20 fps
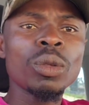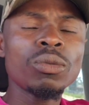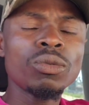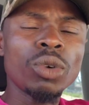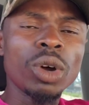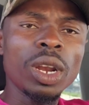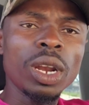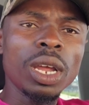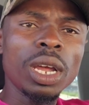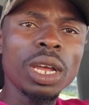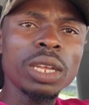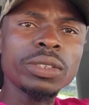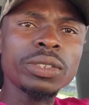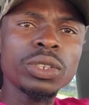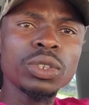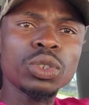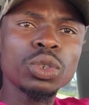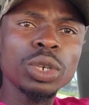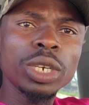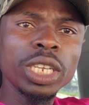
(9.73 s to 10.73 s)
Voilà, ce
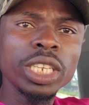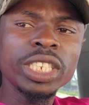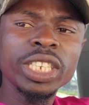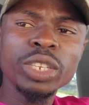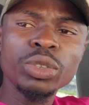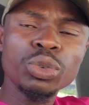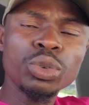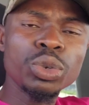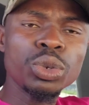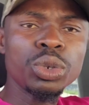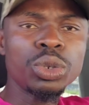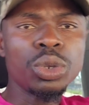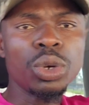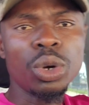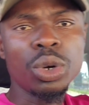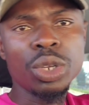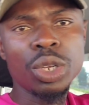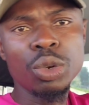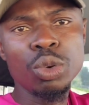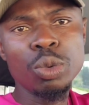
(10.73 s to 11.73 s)
sont les études
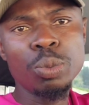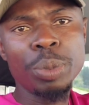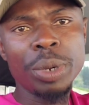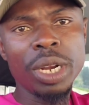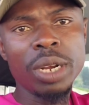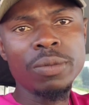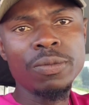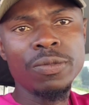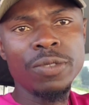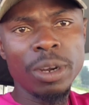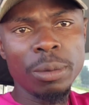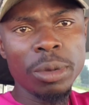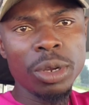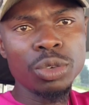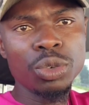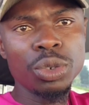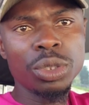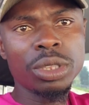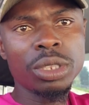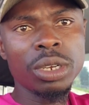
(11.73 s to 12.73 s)
euh, qui nous prennent vraiment
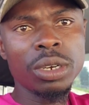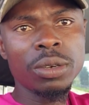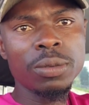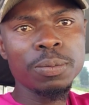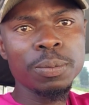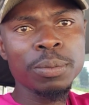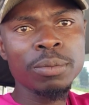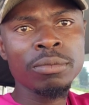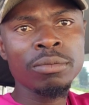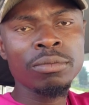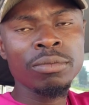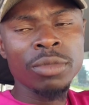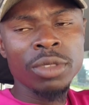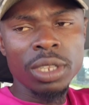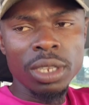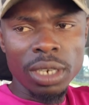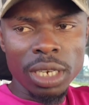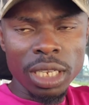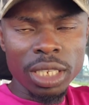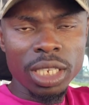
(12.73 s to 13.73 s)
du temps,
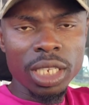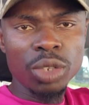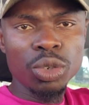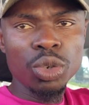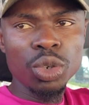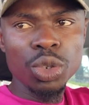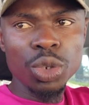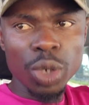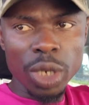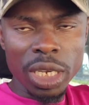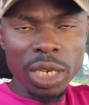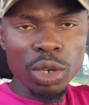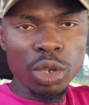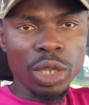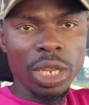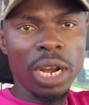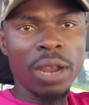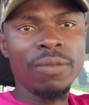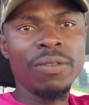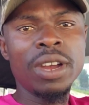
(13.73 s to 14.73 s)
les études et le
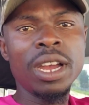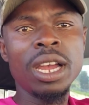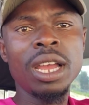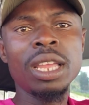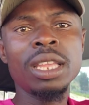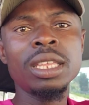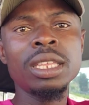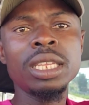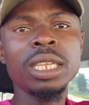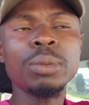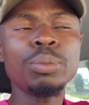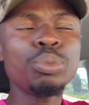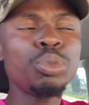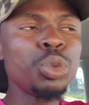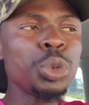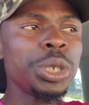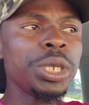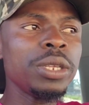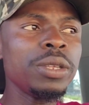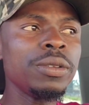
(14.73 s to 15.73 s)
travail. Et
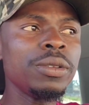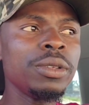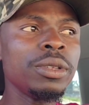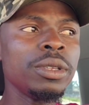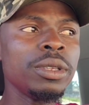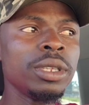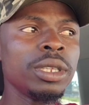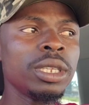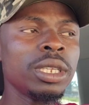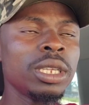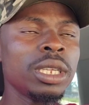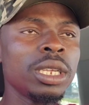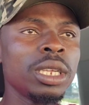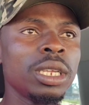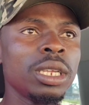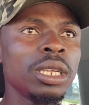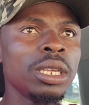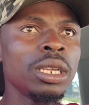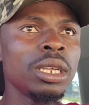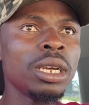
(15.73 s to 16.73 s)
puis,
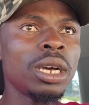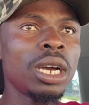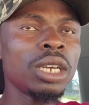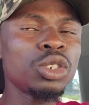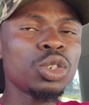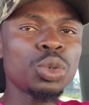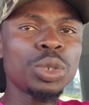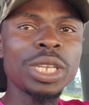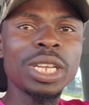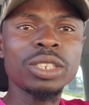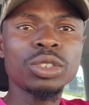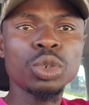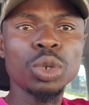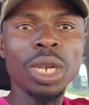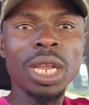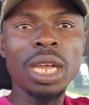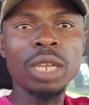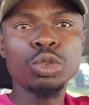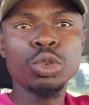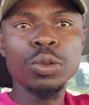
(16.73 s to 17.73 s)
ajouter à
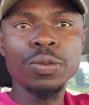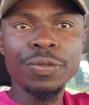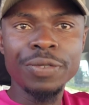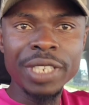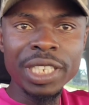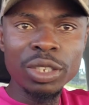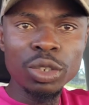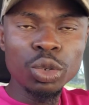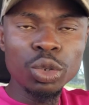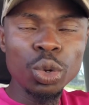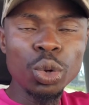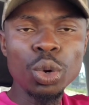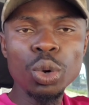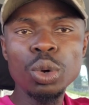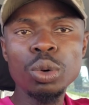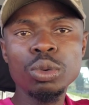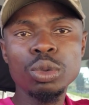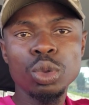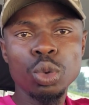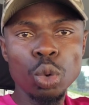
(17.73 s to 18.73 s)
cela, tu vis seul,
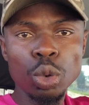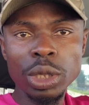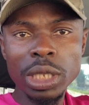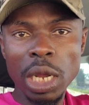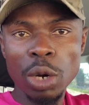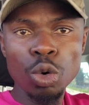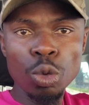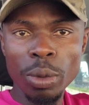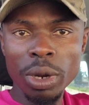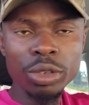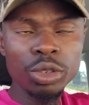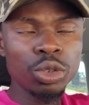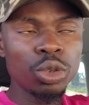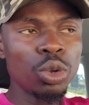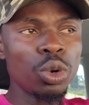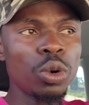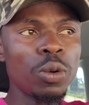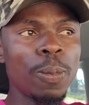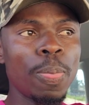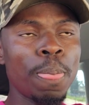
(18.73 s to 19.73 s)
totalement
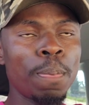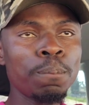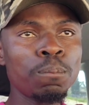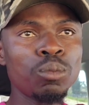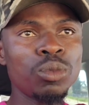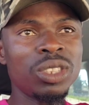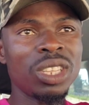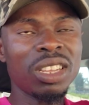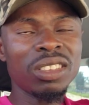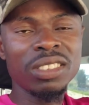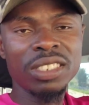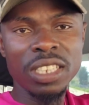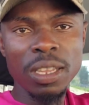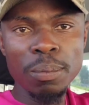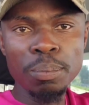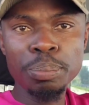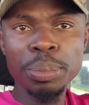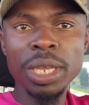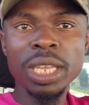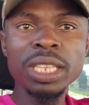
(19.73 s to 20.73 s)
seul, dans un
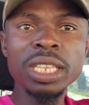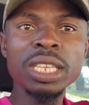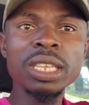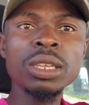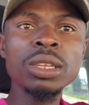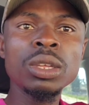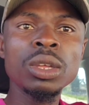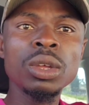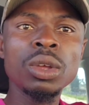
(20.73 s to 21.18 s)
pays